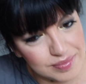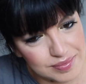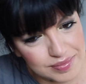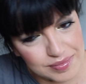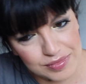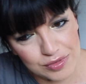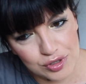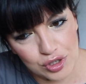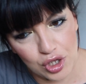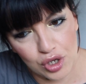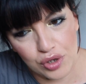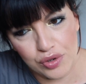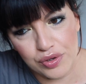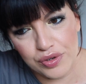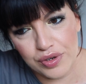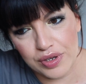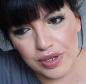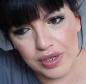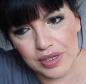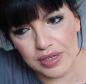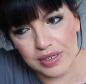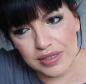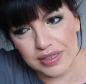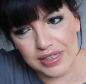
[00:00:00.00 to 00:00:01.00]
non
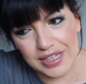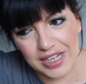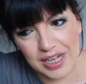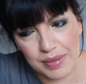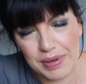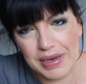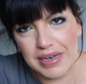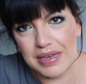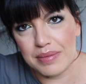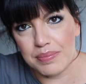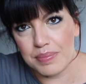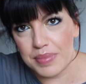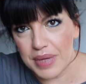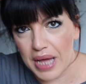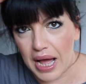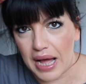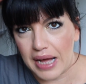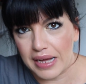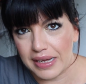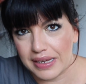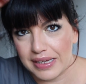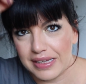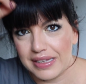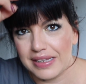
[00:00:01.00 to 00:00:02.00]
di capelli
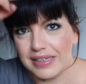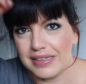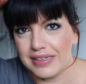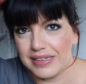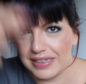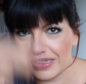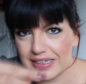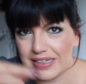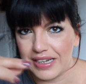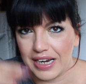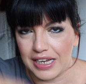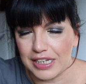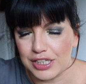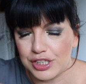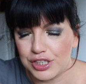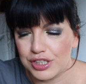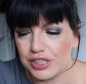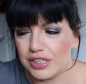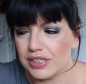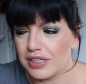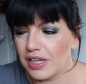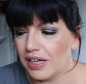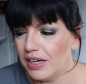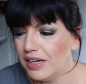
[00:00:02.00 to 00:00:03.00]
bianchi di
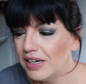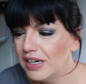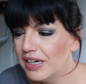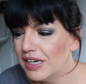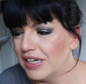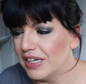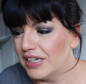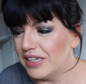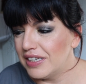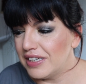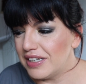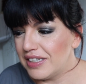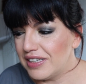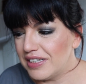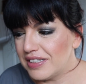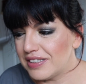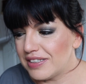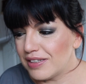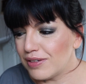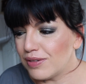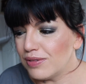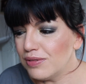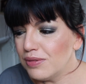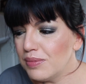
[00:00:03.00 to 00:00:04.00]
ricrescita eh,
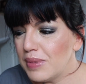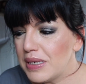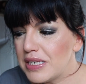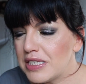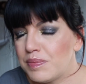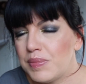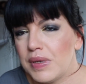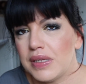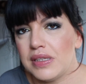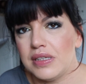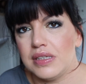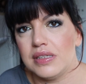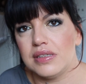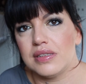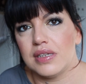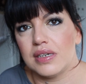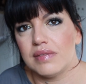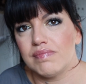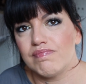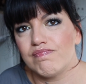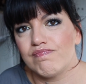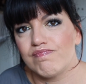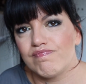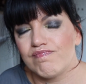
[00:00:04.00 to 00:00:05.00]
secondo me è
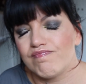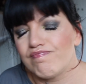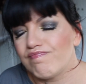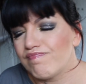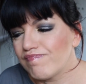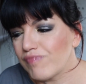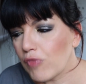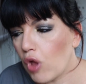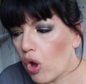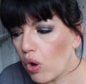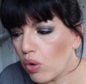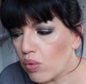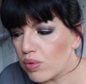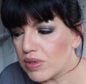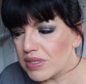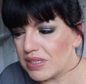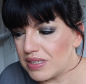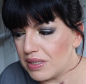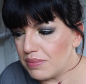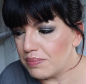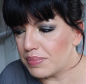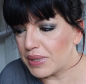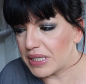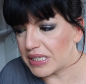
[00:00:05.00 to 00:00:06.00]
sbiadita ho
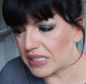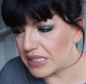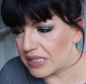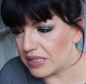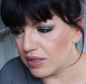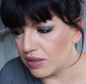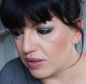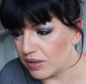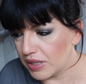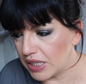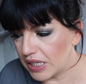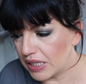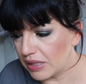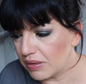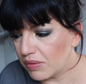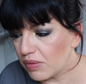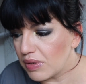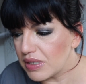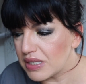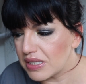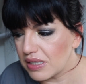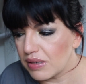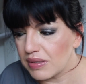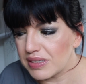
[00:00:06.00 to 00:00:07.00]
questa impressione
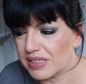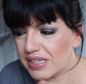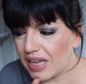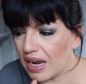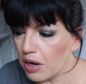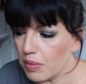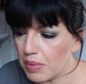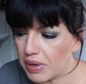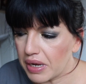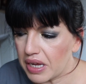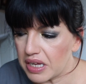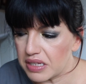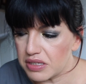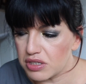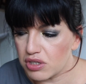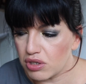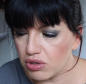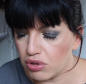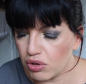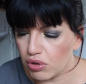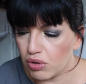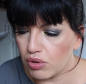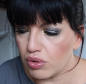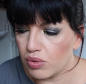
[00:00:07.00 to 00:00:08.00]
questa è strano perché di
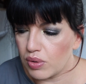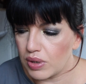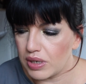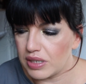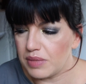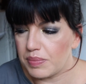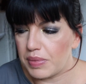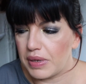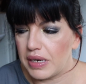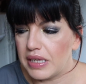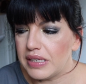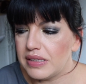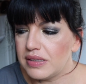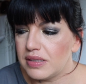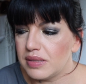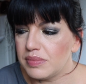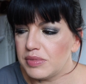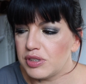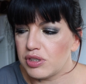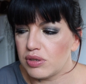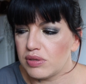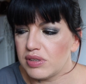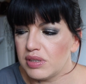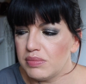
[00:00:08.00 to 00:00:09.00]
solito con quelle di palette
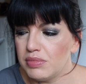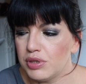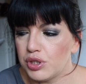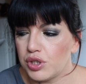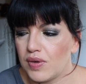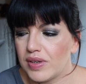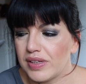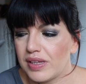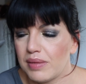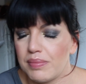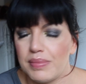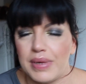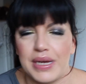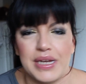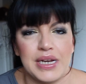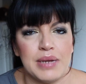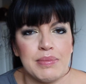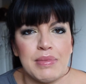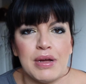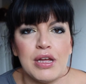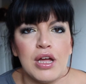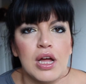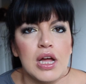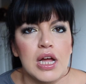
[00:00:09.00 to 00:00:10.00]
mi sono sempre trovata bene
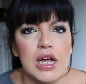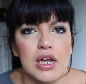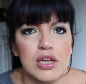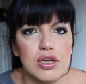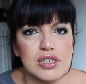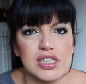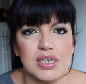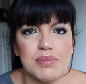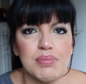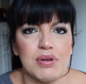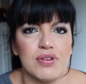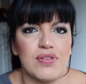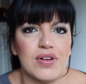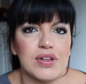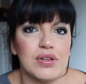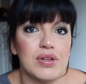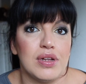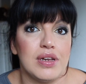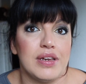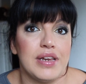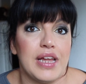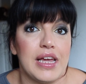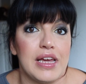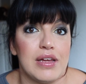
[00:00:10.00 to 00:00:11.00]
ma io ho sempre fatto
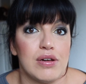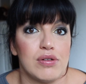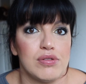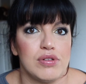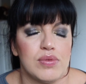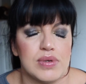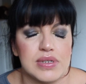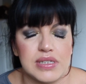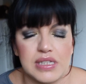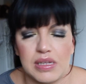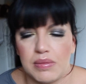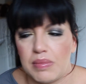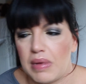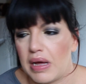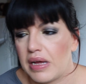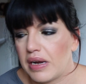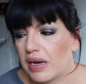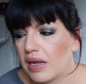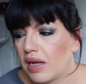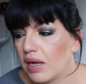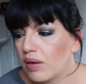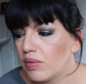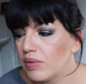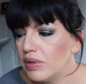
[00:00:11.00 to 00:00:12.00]
il nero di questa
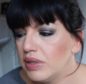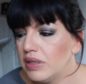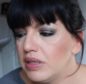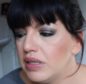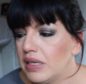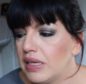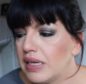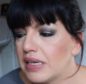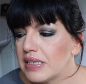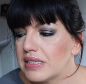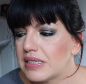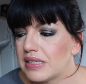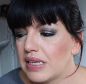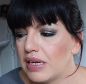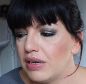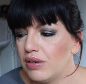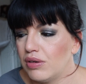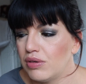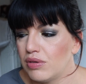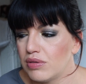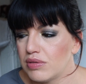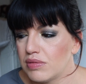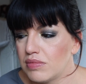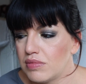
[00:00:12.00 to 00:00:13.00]
marca quindi
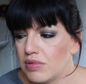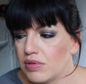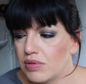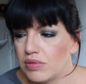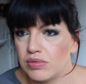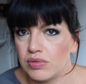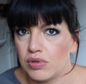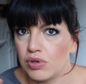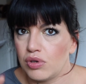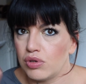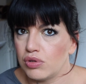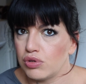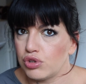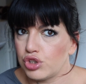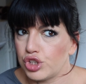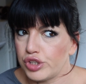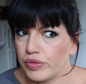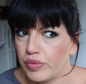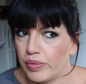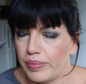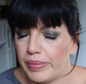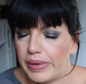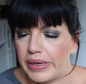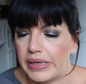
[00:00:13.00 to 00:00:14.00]
castano non, non
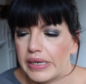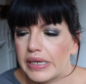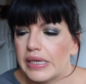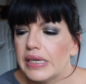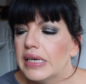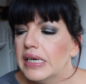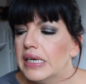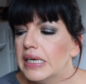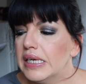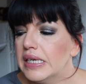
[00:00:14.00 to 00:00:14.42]
conoscevo bene